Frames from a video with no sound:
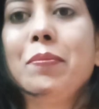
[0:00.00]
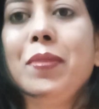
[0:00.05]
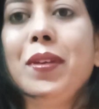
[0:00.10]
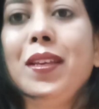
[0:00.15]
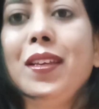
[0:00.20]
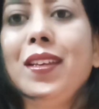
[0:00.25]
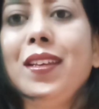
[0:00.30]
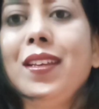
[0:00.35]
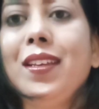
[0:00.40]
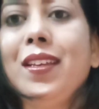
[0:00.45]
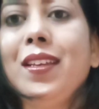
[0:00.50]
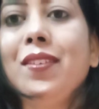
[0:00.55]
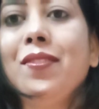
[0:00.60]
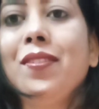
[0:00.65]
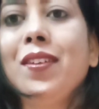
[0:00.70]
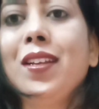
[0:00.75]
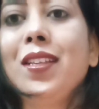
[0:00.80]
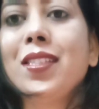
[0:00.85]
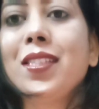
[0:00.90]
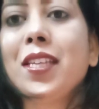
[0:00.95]
अभी ये
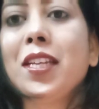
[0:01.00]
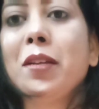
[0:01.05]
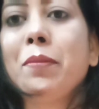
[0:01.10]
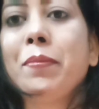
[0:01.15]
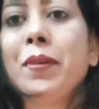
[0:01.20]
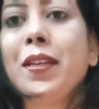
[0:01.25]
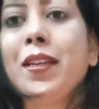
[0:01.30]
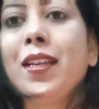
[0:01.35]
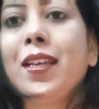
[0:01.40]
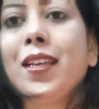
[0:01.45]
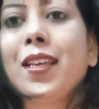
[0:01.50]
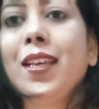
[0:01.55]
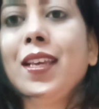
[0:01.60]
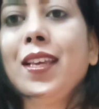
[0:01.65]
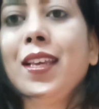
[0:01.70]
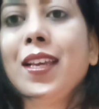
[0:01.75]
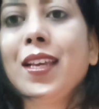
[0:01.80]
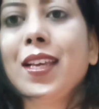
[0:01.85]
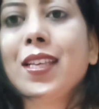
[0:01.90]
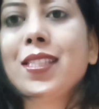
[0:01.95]
वाला सेट पहनना है कि
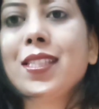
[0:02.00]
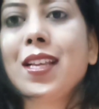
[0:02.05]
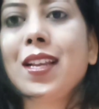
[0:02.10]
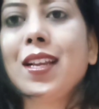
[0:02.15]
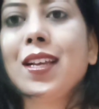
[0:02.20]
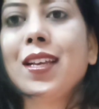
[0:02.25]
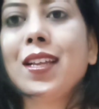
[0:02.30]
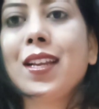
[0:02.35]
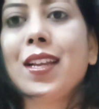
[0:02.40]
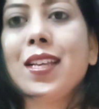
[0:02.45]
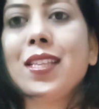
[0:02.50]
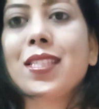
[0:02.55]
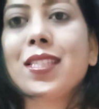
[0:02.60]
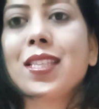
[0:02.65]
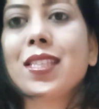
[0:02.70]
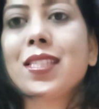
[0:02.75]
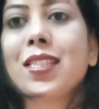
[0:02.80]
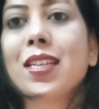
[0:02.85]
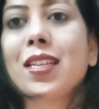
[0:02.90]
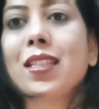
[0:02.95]
ये कैसा लग रहा है
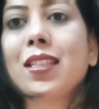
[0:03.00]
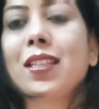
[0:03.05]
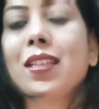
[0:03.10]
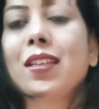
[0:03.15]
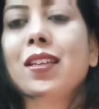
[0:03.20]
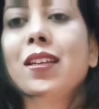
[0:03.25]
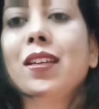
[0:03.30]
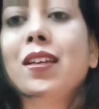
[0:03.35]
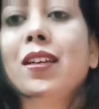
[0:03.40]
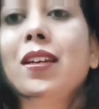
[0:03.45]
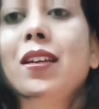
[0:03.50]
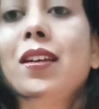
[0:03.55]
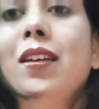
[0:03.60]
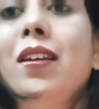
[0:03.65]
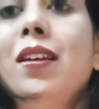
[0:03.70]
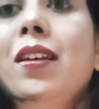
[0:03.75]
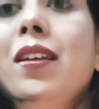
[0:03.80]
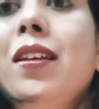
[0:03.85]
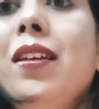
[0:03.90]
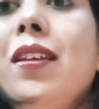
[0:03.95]
इसके साथ
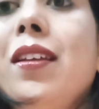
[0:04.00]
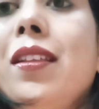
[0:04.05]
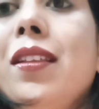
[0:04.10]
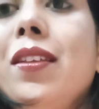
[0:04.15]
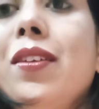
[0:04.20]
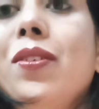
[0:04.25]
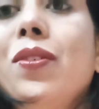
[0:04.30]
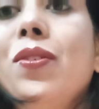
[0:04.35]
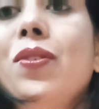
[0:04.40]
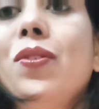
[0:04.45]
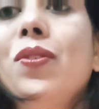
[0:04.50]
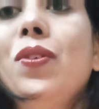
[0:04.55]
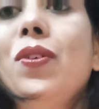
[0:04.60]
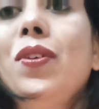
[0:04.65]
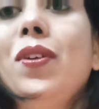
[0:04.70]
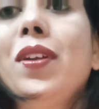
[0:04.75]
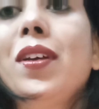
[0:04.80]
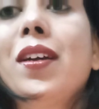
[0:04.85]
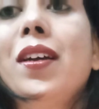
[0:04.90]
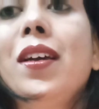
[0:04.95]

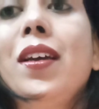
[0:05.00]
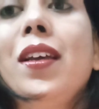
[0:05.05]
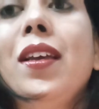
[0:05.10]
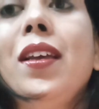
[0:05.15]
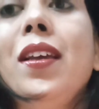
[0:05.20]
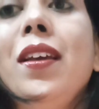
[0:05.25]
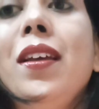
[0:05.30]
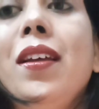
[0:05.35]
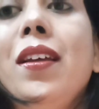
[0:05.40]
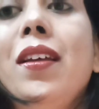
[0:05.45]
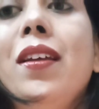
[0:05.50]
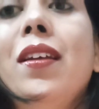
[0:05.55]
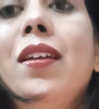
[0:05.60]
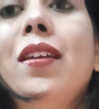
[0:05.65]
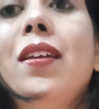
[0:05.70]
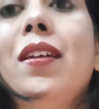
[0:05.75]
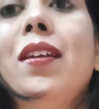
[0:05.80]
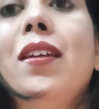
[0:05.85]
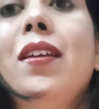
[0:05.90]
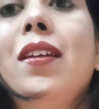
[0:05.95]
गोल्ड का ये
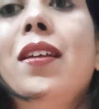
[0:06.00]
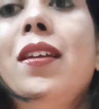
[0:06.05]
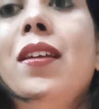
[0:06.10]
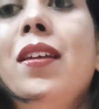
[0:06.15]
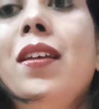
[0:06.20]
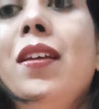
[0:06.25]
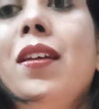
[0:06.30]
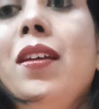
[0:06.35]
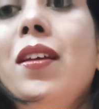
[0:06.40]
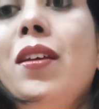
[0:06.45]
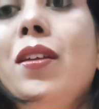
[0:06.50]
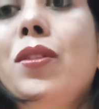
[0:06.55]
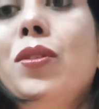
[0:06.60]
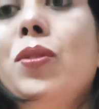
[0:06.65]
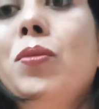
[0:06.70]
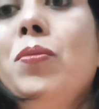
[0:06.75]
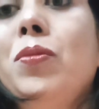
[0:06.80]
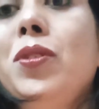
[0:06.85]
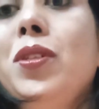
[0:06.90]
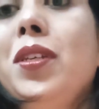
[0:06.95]

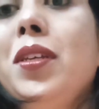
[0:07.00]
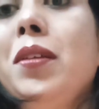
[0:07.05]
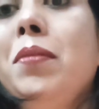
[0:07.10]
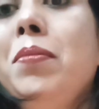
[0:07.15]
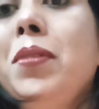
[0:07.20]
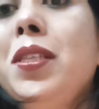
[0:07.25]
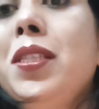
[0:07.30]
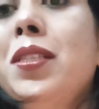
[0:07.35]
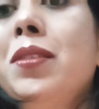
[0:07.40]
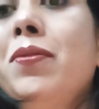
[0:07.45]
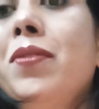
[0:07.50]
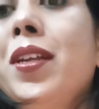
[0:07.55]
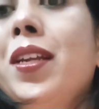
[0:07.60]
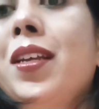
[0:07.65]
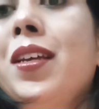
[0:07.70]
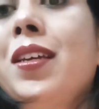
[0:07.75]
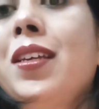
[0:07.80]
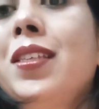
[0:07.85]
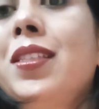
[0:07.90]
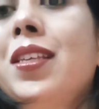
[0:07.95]
तो मुझे ये भी इस
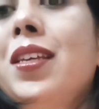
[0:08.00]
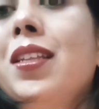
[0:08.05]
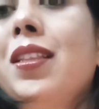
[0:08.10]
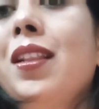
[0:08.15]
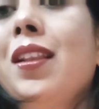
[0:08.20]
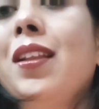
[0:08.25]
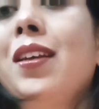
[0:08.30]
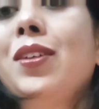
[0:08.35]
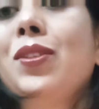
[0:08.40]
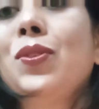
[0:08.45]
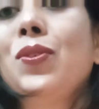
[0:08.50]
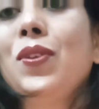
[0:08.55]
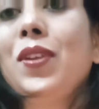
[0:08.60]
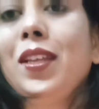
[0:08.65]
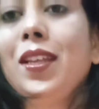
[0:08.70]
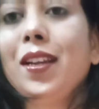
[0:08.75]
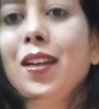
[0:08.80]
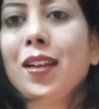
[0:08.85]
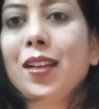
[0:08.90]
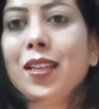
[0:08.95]
वर्क के साथ लग तो
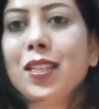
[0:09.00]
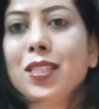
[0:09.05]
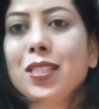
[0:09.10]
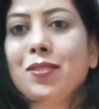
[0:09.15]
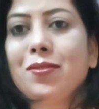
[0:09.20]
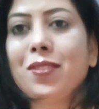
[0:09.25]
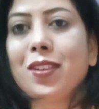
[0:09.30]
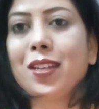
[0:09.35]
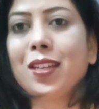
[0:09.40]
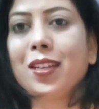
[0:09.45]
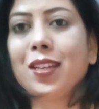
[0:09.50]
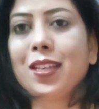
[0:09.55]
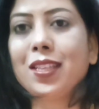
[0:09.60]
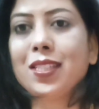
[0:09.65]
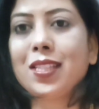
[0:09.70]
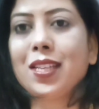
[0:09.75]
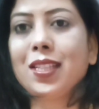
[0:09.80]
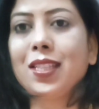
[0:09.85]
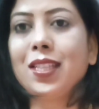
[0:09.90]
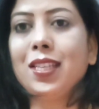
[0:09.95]
नहीं रहा कि इस वर्क के
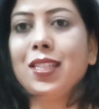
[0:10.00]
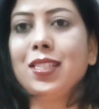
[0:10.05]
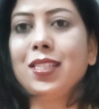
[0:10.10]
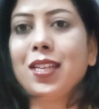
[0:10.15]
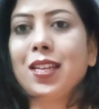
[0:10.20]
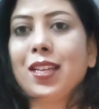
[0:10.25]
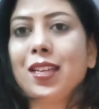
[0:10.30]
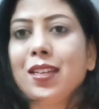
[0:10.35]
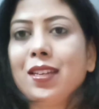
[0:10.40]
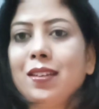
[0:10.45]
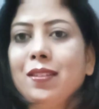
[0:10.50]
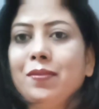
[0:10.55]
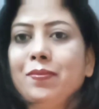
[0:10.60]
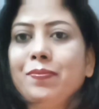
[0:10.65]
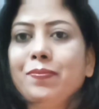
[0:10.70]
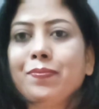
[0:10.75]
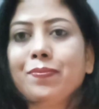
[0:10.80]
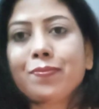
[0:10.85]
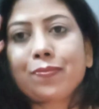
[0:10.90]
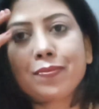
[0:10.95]
साथ ये जाएगा
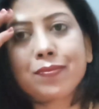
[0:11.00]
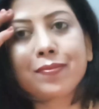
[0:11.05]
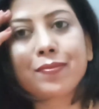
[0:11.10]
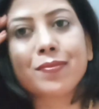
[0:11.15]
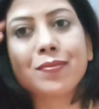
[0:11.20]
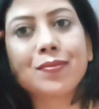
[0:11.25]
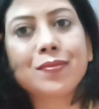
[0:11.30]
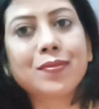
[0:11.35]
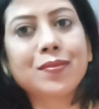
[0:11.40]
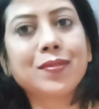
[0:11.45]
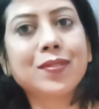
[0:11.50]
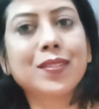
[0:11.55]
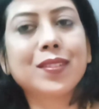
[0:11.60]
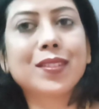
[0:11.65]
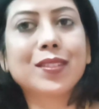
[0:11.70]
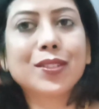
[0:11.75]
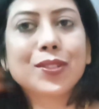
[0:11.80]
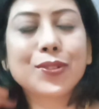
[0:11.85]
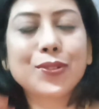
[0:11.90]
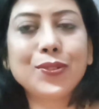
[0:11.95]

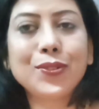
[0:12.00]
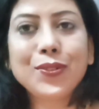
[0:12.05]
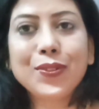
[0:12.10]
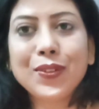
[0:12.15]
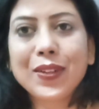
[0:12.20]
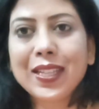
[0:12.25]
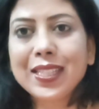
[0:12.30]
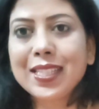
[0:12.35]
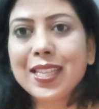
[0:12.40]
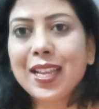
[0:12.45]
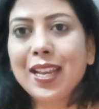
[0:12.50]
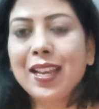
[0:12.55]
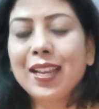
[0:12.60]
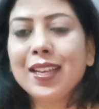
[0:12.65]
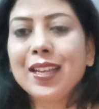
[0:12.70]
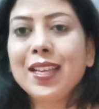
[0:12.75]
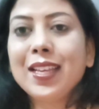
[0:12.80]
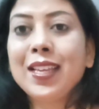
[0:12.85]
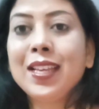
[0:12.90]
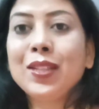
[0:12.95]
थोड़ा सा
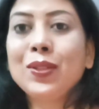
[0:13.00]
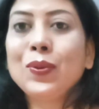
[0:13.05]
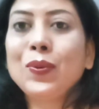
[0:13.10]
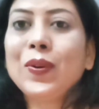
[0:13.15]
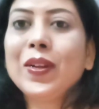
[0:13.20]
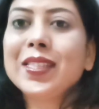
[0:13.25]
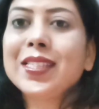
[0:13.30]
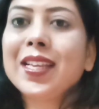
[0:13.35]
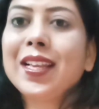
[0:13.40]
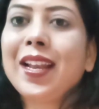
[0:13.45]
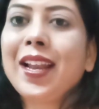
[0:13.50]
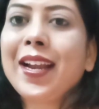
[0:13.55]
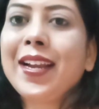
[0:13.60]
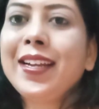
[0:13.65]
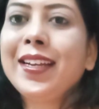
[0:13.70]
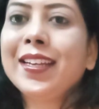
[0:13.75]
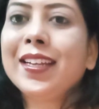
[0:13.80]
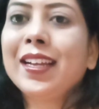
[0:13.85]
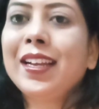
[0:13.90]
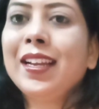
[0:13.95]
अलग है ये थोड़ा सा
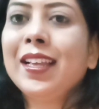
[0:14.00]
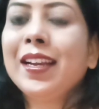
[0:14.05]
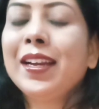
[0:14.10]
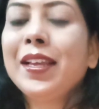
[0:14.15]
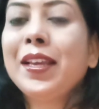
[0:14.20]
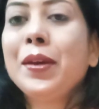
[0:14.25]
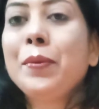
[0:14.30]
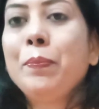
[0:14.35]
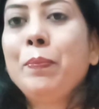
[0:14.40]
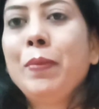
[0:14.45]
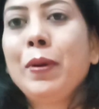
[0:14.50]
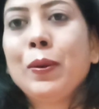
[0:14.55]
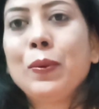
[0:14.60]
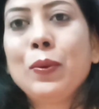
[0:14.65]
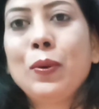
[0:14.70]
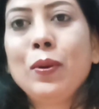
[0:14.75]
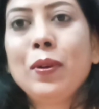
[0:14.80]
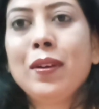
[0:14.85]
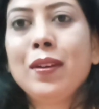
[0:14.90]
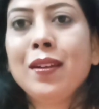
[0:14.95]
लाइट कलर है ये
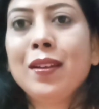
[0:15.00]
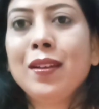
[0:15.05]
बिल्कुल